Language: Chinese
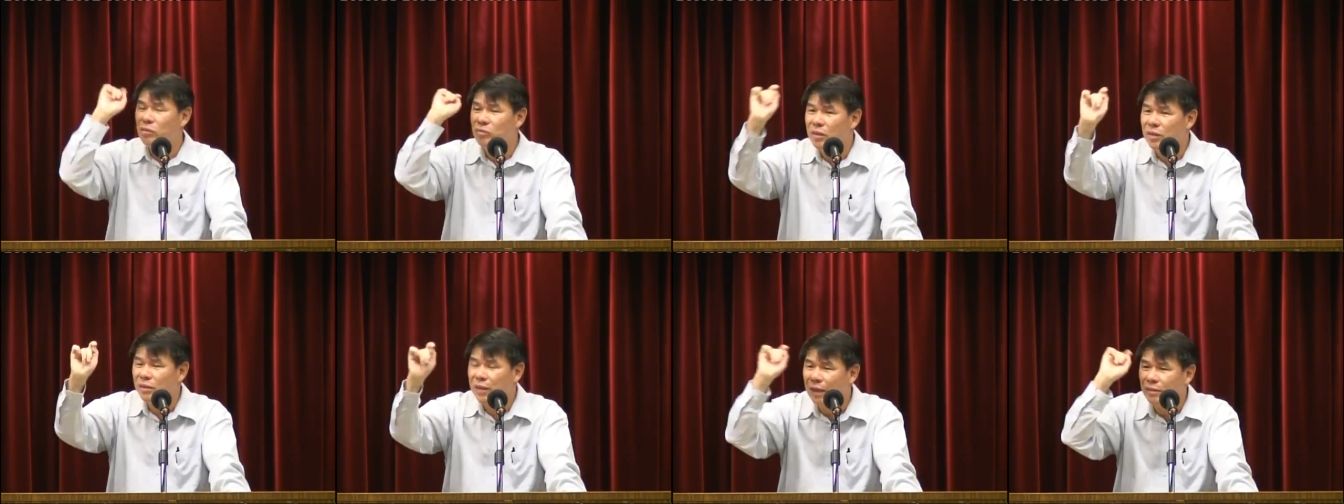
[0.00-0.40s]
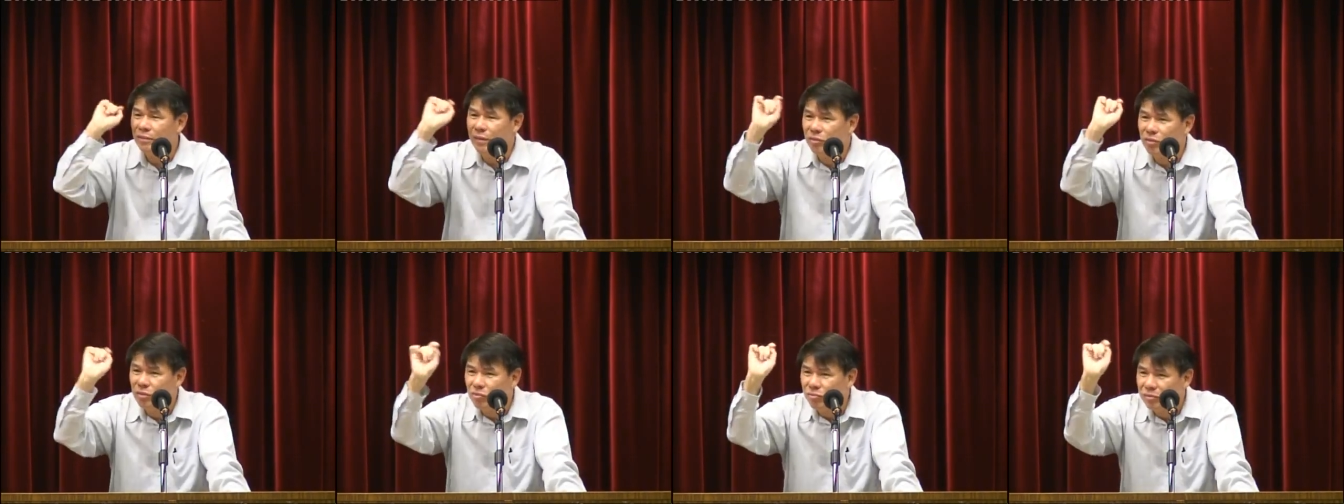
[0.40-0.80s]
岁他
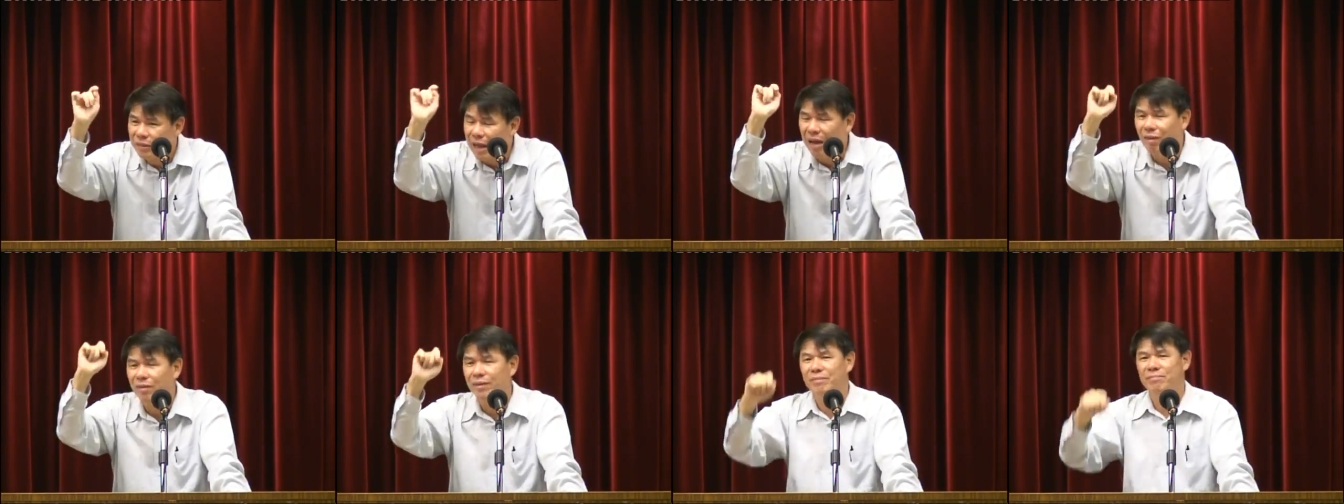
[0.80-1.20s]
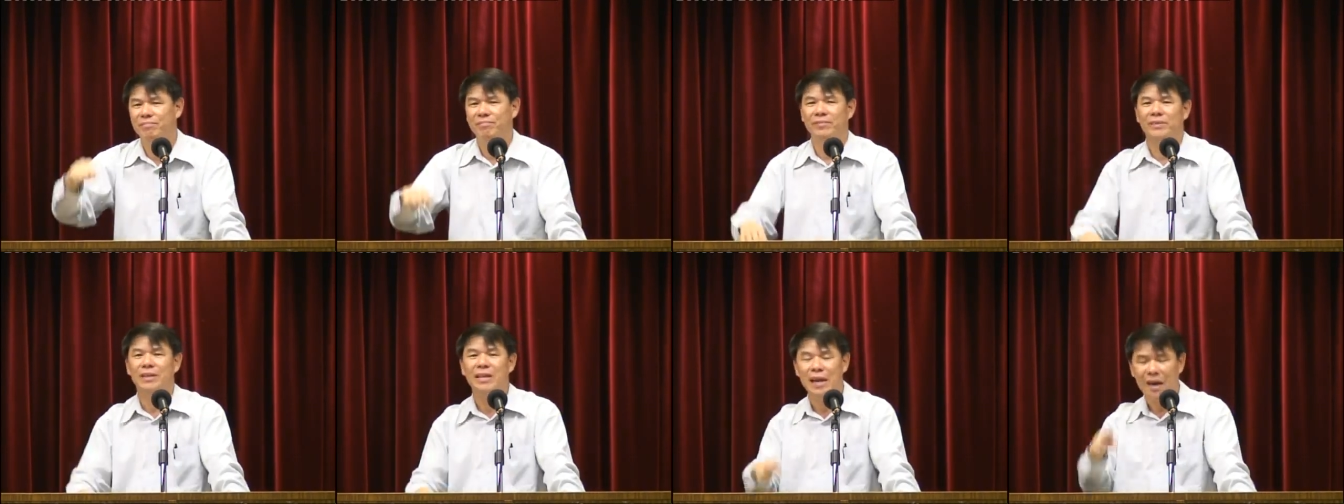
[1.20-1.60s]
就要出道了。
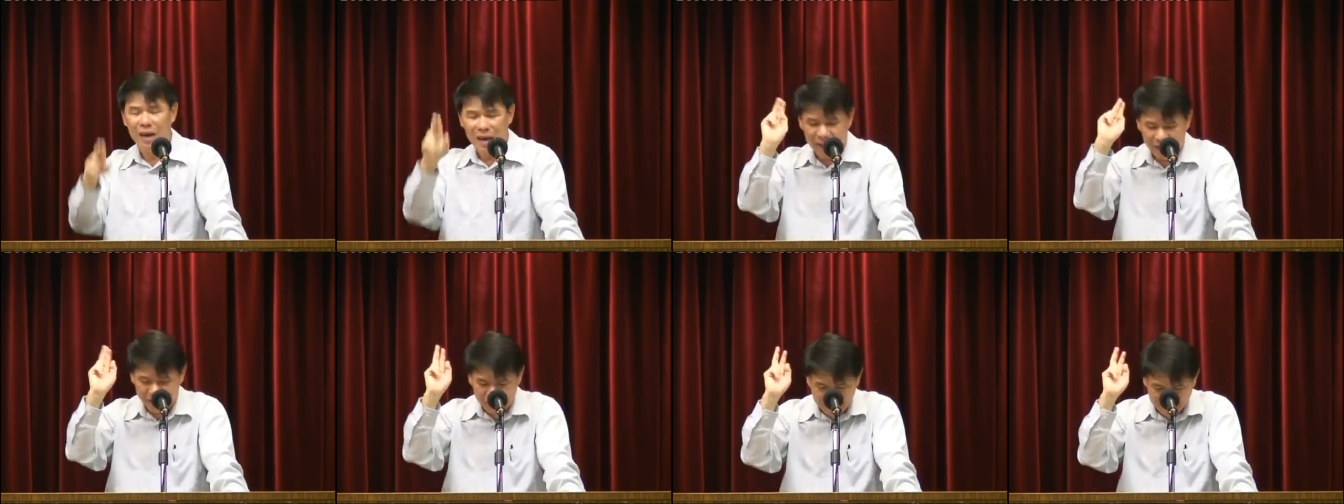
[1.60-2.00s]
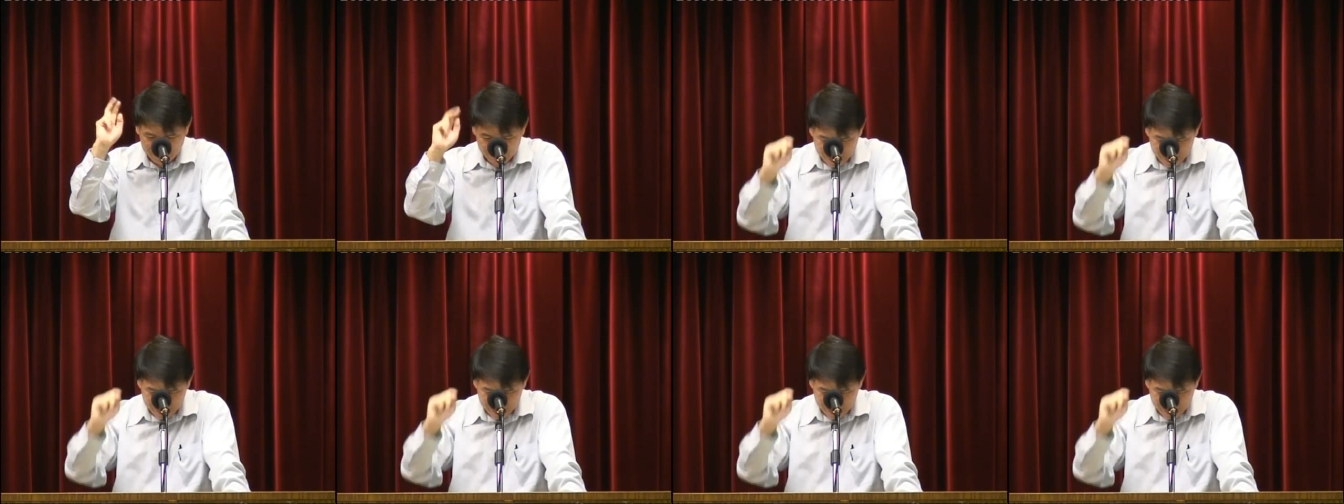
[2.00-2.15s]
第二呢，